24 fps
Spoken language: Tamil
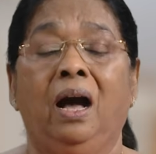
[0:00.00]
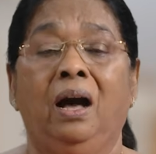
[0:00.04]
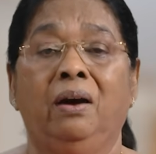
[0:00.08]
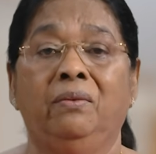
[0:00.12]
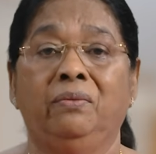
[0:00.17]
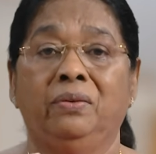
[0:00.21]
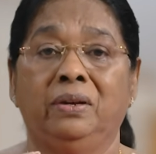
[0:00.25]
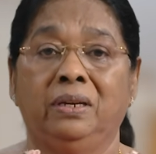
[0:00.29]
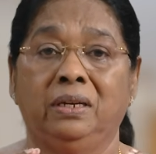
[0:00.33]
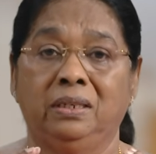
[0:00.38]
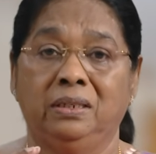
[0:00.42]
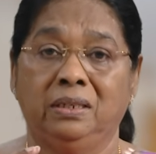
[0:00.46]

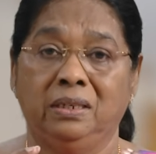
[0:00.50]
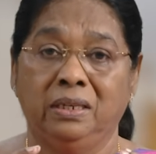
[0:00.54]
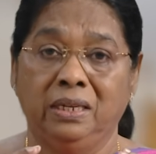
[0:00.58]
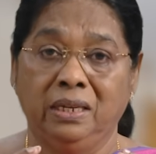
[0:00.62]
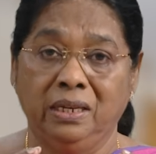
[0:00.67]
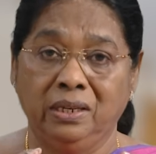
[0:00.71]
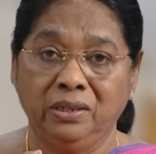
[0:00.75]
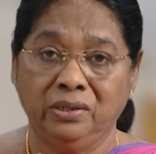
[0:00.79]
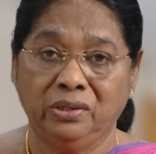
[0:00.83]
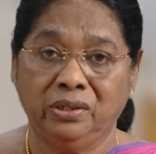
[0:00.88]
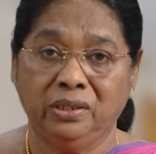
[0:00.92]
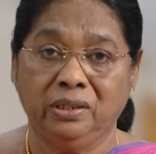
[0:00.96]
அவரை
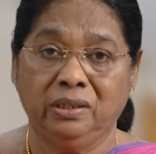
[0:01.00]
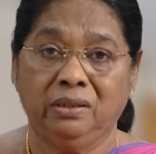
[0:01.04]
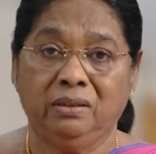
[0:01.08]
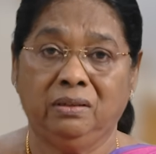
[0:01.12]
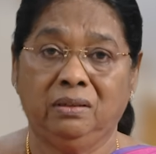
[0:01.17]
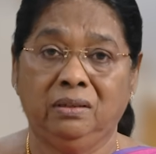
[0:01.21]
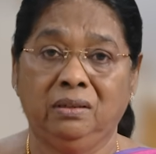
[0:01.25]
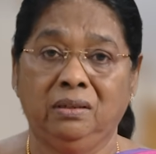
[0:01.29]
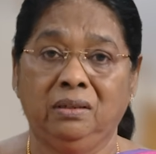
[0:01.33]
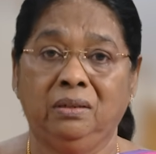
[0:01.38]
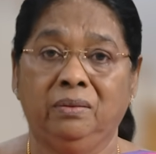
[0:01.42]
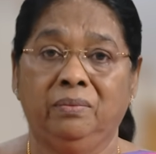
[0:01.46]

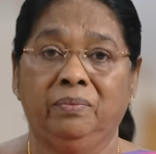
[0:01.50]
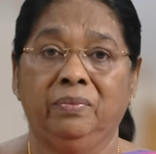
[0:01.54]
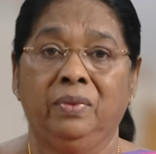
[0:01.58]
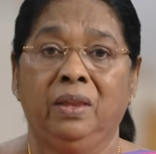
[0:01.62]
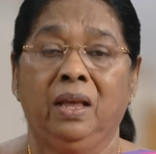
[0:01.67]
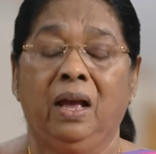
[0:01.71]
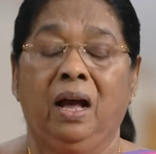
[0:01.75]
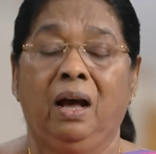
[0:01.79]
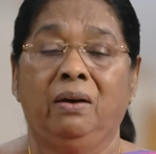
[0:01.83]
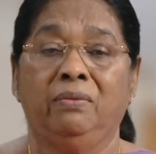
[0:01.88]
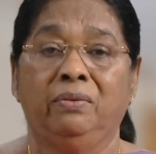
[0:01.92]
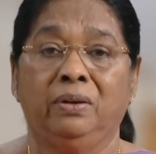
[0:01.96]
நேசித்து
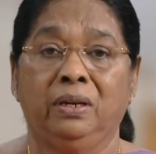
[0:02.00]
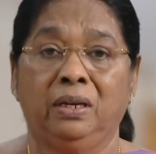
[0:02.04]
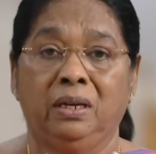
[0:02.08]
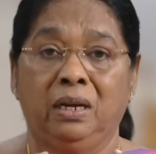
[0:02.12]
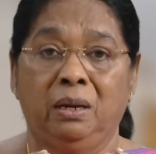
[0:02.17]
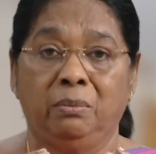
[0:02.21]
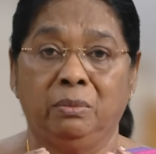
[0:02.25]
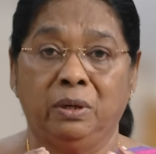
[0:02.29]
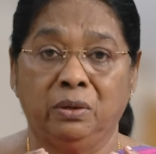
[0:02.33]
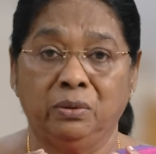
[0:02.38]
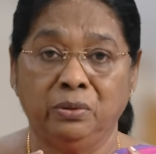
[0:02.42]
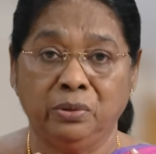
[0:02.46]
அவரை
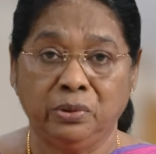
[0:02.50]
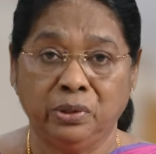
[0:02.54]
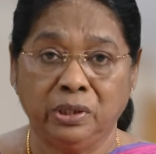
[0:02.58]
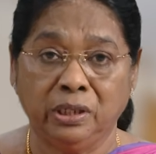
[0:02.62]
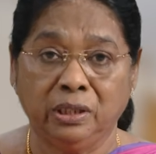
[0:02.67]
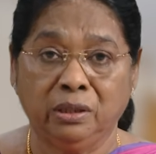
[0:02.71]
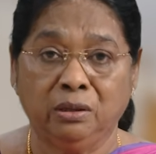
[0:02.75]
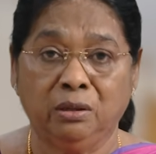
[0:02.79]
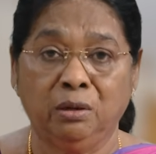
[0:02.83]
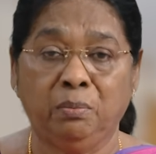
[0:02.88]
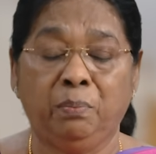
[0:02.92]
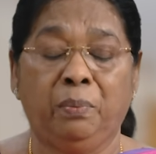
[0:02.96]
நம்ம
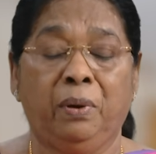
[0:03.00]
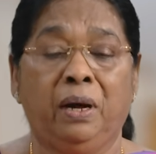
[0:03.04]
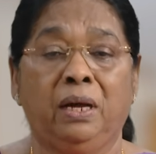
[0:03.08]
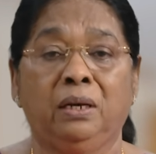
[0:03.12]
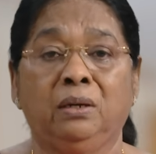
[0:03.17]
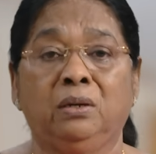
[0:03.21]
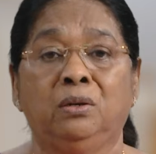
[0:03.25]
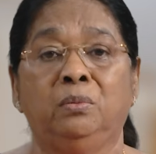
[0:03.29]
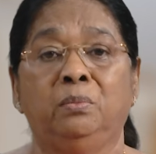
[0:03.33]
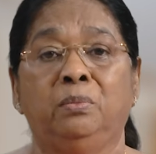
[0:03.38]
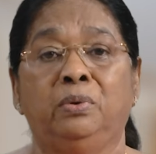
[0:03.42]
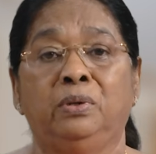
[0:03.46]
ருசித்து
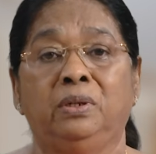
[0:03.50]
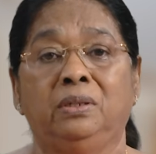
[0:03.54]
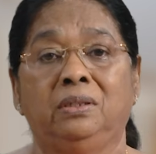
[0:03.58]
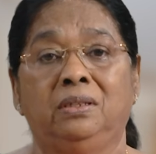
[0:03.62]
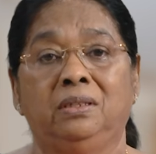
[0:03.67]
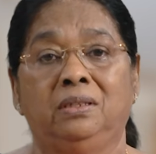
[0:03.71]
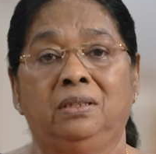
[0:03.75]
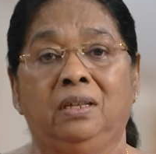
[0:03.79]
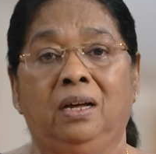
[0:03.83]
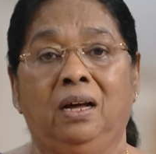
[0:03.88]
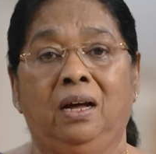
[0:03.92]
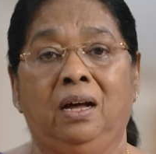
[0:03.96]
பார்க்கும்
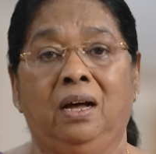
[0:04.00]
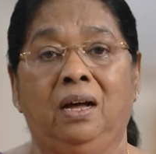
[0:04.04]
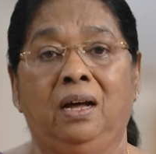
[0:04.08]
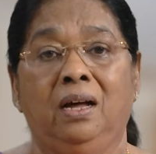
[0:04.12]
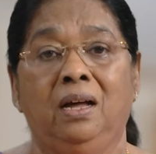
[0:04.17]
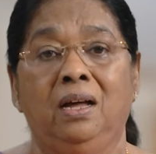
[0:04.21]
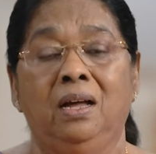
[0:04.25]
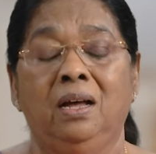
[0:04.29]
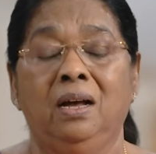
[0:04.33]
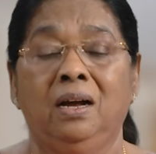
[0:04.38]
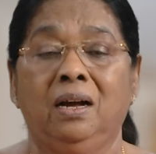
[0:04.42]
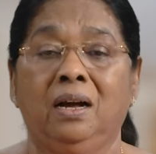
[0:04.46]
பொழுது தான்
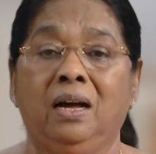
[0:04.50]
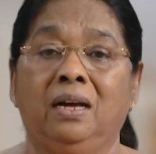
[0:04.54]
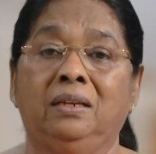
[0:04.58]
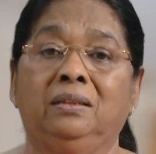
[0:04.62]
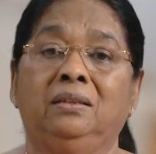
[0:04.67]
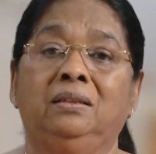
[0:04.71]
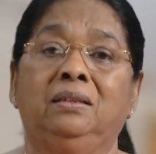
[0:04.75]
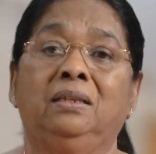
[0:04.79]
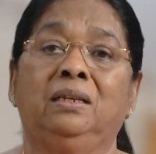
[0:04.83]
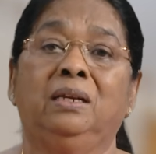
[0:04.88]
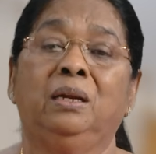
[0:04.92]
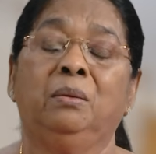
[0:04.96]

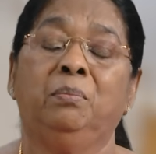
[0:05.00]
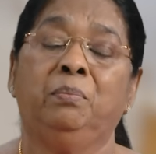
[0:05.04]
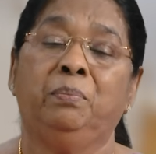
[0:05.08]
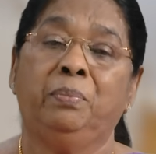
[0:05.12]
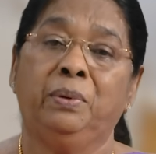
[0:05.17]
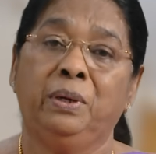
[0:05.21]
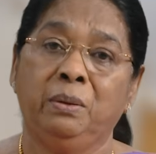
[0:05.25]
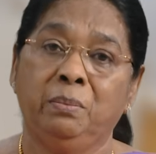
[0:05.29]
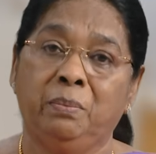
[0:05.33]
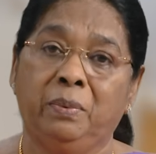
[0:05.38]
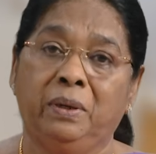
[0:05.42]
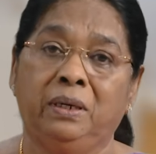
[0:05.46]
கர்த்தர்
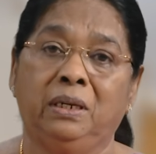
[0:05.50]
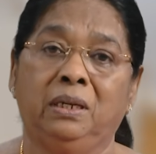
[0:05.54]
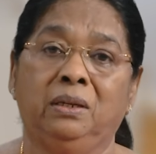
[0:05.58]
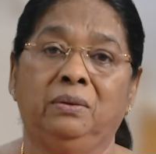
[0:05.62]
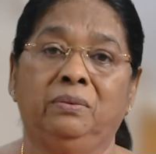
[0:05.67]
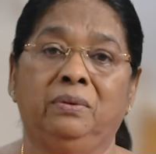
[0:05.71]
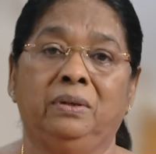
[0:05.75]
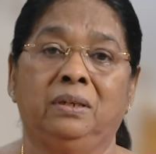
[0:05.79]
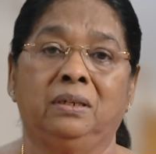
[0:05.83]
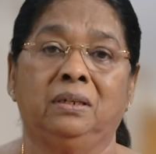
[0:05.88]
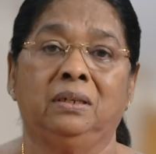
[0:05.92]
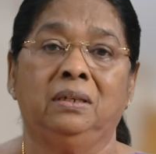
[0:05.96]

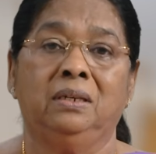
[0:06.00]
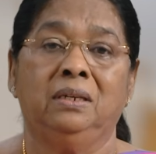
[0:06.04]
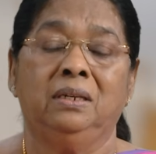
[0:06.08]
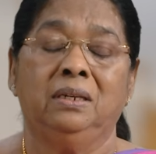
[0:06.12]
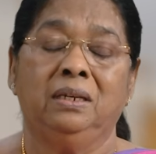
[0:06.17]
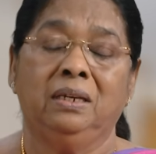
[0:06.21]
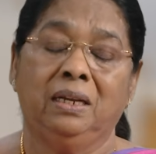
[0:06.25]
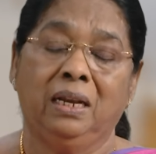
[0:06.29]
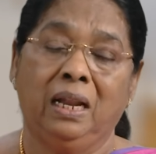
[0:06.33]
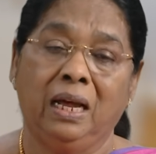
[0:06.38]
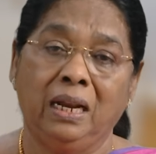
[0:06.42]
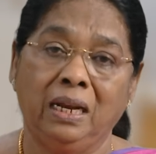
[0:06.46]
எப்படிப்பட்டவர்
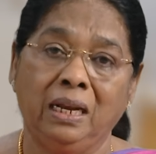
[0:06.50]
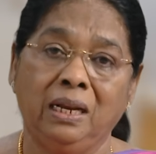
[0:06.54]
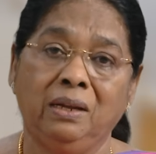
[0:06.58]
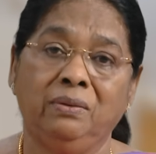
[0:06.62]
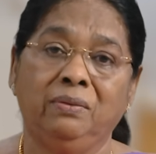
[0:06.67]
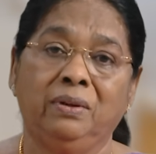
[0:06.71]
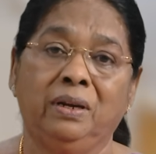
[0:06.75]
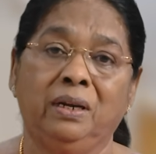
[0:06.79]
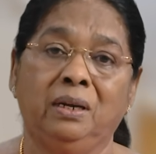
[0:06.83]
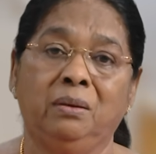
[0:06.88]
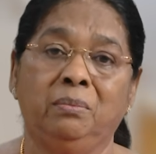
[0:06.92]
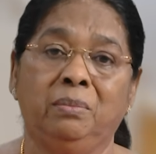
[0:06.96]

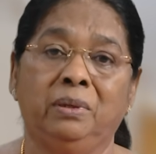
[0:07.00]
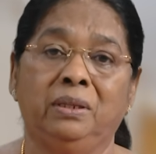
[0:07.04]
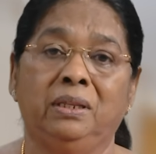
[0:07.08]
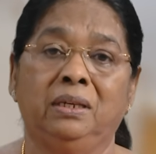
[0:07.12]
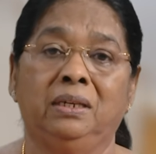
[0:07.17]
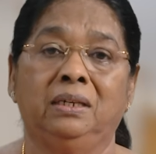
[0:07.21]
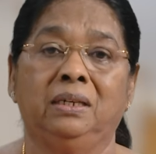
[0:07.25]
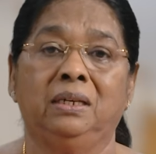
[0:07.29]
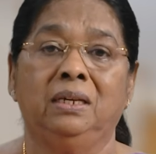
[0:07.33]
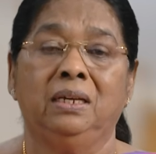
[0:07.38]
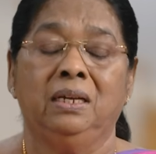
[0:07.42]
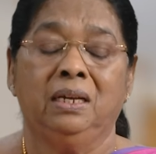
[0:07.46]
நல்லவர்
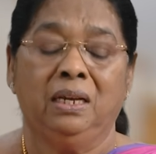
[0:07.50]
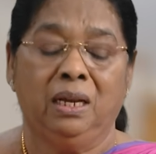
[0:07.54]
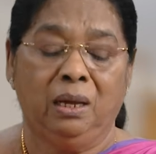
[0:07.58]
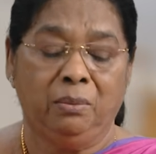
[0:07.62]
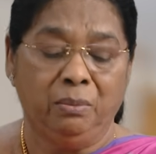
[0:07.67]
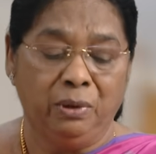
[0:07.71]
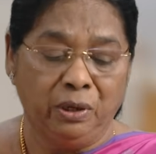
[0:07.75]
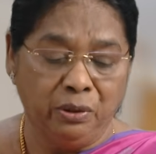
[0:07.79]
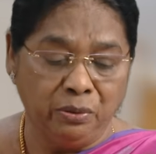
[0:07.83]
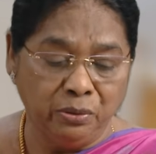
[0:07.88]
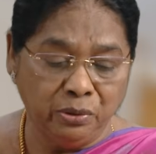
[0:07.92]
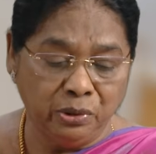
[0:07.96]
என்பதை
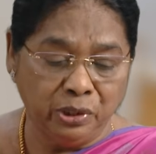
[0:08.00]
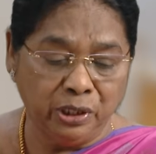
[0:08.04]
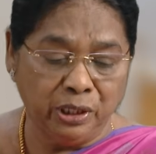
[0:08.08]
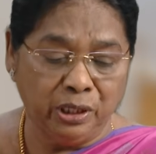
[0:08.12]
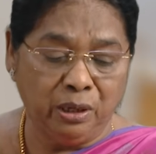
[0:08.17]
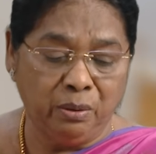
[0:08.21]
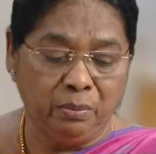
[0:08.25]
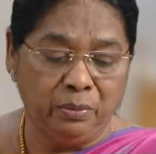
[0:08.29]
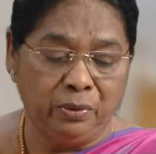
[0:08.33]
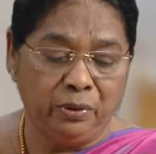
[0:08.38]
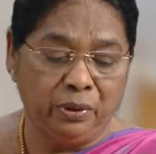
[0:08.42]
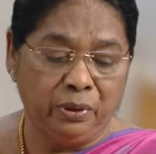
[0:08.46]
நம்ம
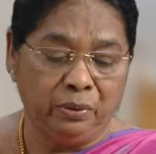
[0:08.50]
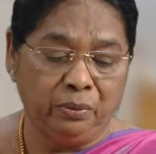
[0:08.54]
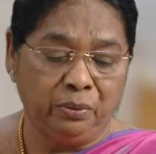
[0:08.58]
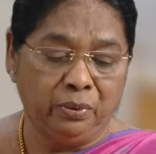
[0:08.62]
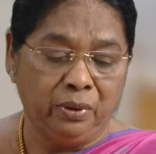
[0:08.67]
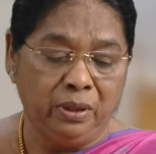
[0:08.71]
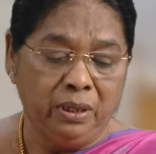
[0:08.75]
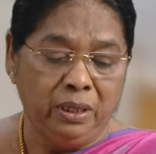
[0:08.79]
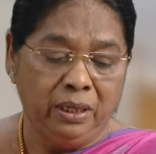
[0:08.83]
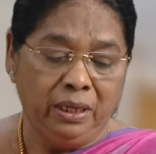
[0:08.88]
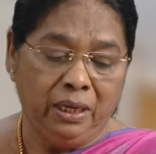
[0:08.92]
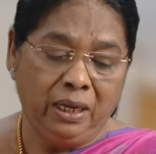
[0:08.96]
ருசிக்க
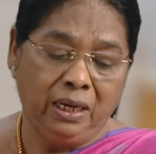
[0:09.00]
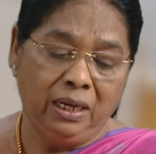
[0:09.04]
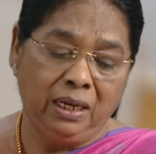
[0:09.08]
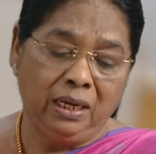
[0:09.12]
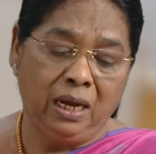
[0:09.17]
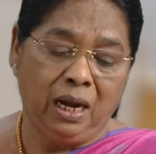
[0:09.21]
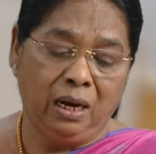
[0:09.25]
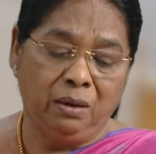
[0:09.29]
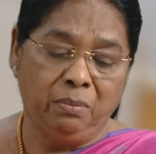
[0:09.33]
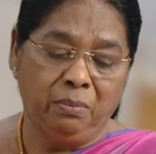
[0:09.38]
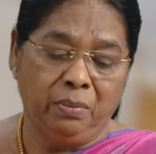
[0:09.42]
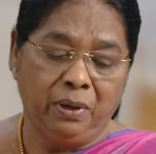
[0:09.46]
முடியும்
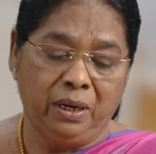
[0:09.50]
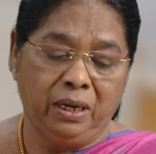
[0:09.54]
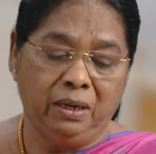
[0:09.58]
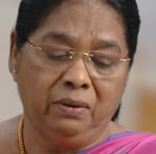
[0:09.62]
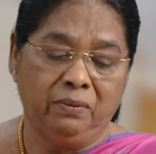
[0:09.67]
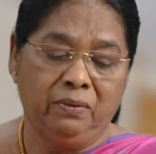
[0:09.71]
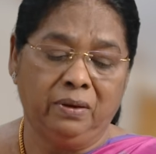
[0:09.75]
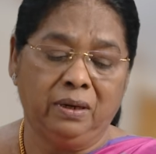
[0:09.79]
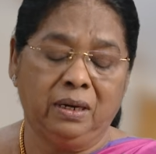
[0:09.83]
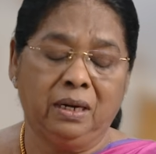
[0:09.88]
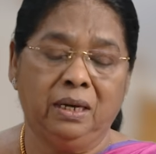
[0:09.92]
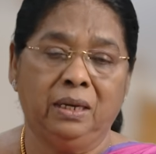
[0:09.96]
எனக்கு
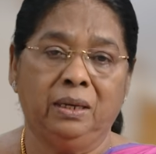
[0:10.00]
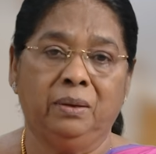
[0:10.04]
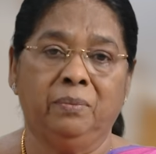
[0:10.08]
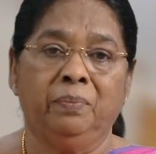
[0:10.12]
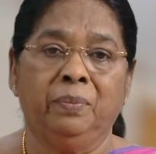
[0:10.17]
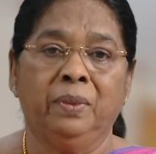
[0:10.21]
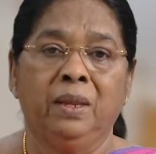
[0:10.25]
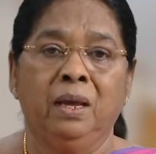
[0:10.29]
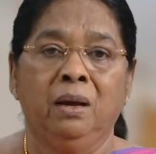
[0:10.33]
அன்பானவர்களே